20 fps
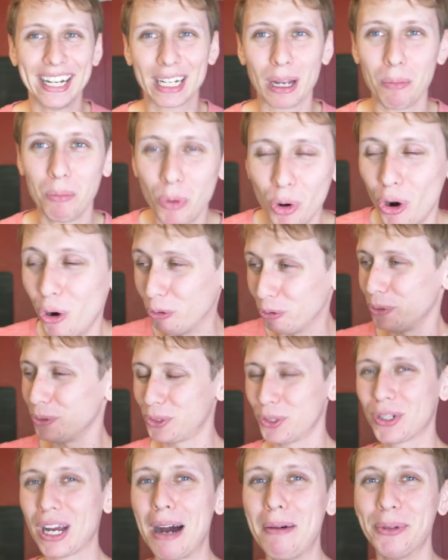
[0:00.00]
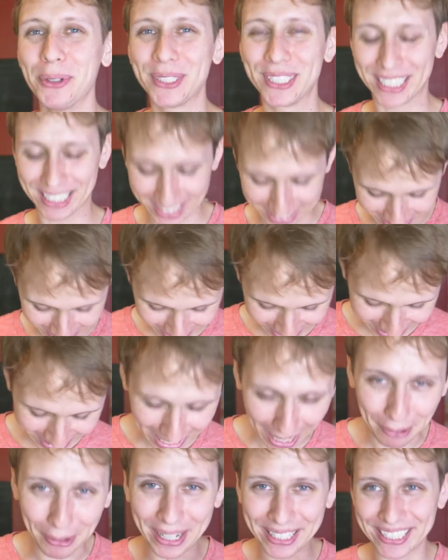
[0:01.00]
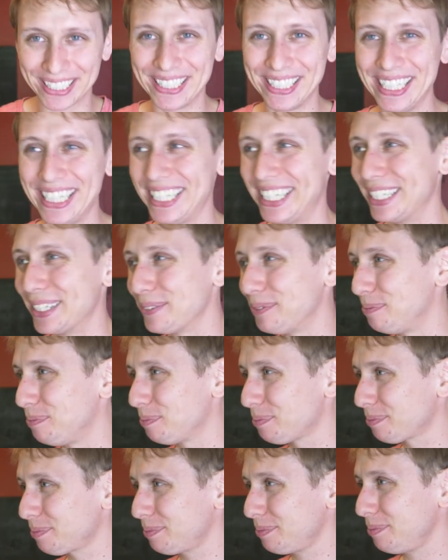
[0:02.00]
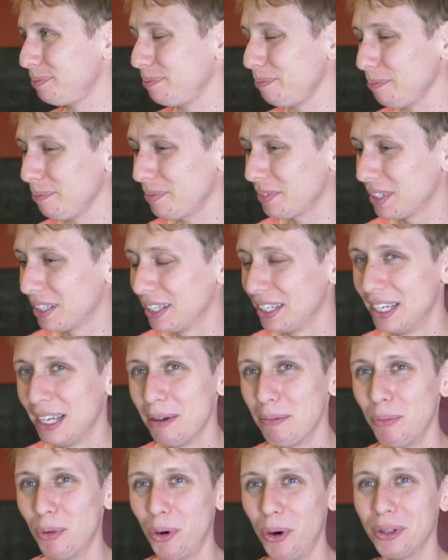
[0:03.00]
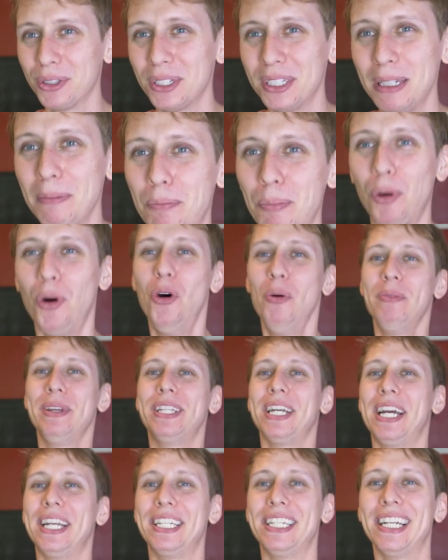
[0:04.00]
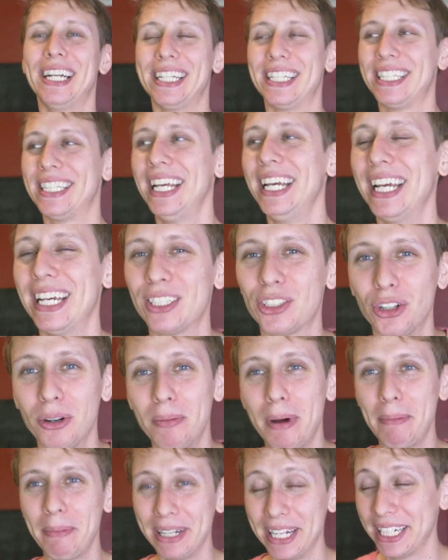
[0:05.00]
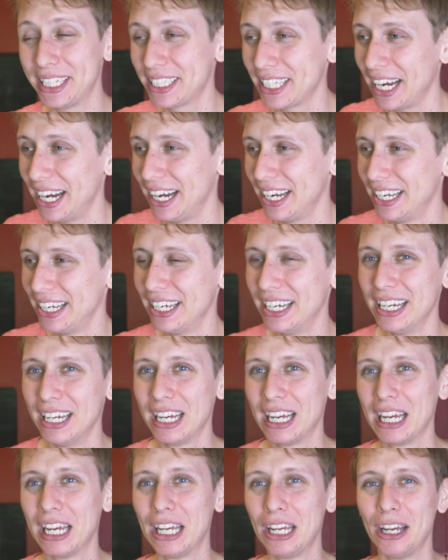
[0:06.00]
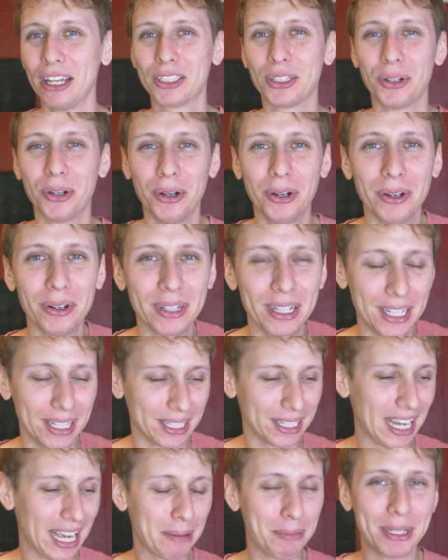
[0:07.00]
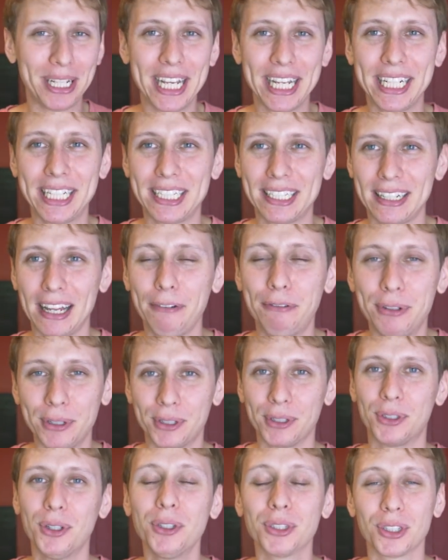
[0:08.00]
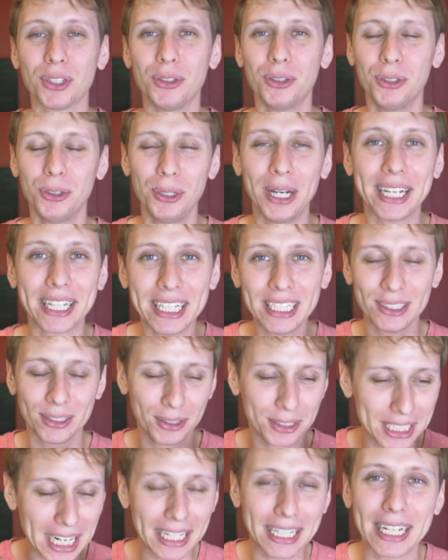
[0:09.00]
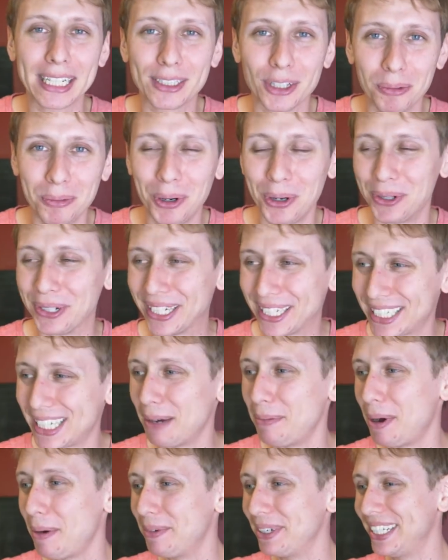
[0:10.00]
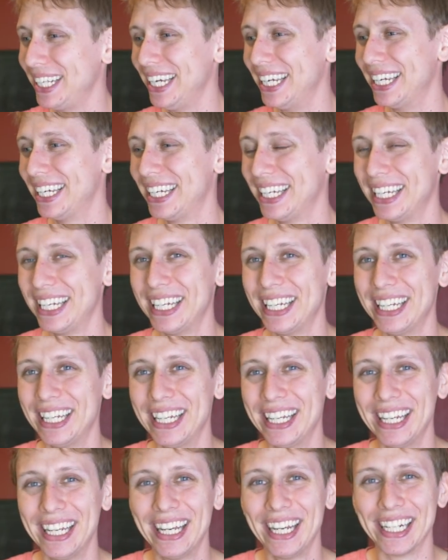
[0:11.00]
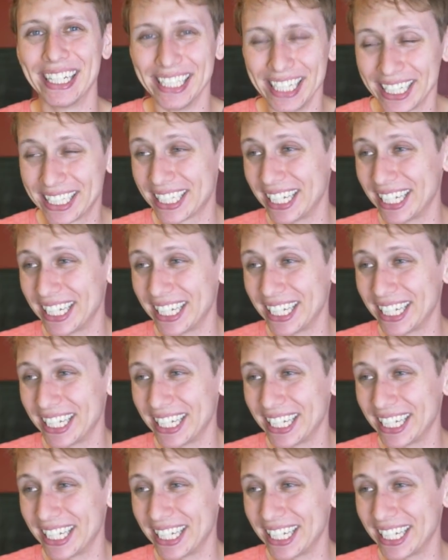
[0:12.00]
なんか毛布とかも使わずにもう本当にボンみたいになってそのまま寝たそのライブで着てた服とその上着そのジャケットも着たままで寝